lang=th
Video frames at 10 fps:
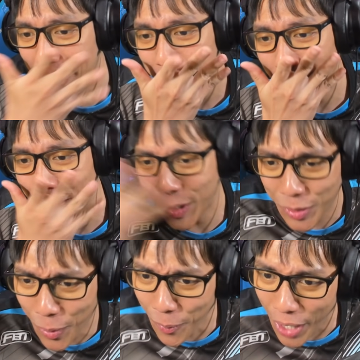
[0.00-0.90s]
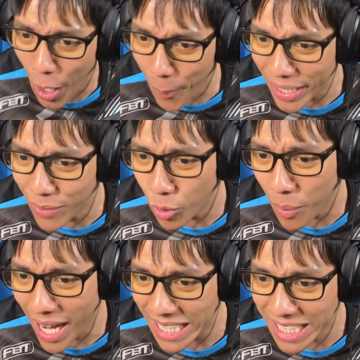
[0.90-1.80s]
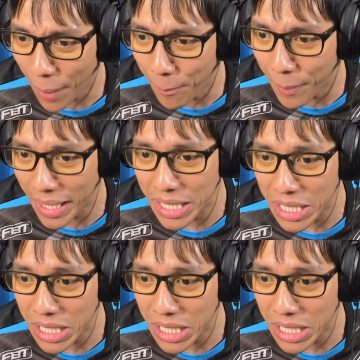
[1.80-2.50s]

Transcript: วเนี่ย เราจะต้องเข้าไปในหมู่บ้านนี้ทำไม